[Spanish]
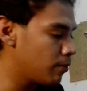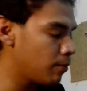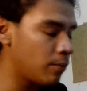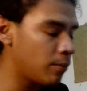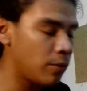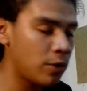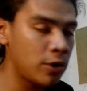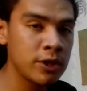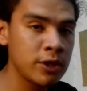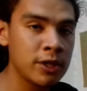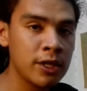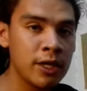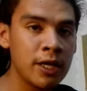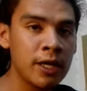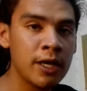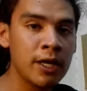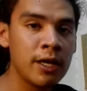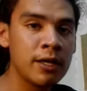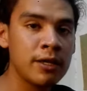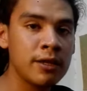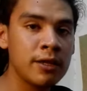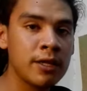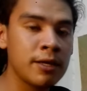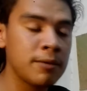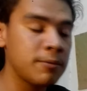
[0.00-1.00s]
un
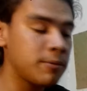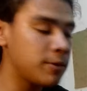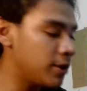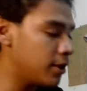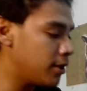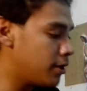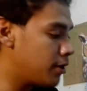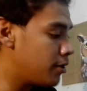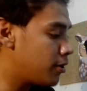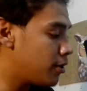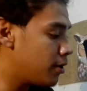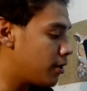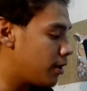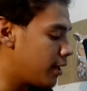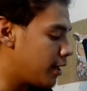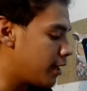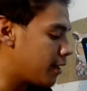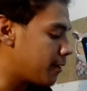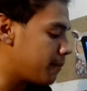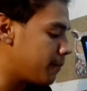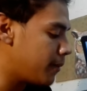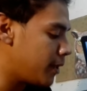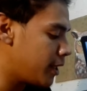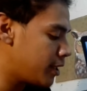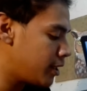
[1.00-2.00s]
bote de vidrio
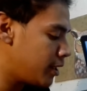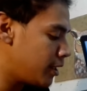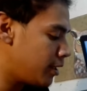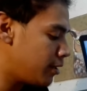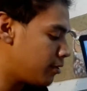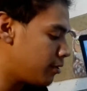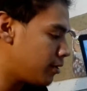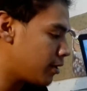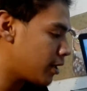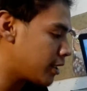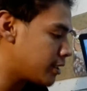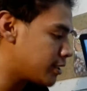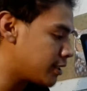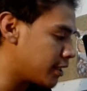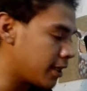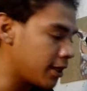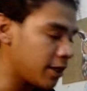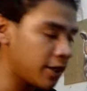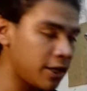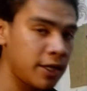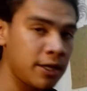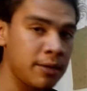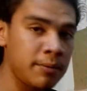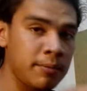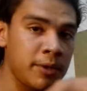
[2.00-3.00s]
hermético que
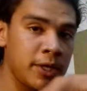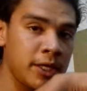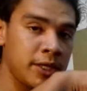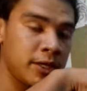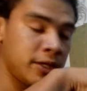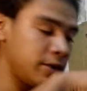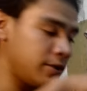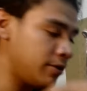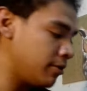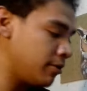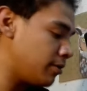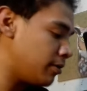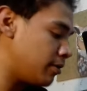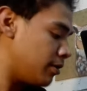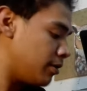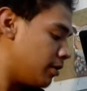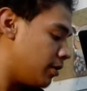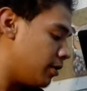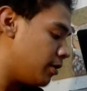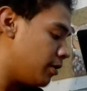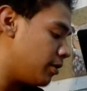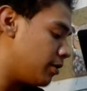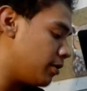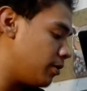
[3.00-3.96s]
cierre hermético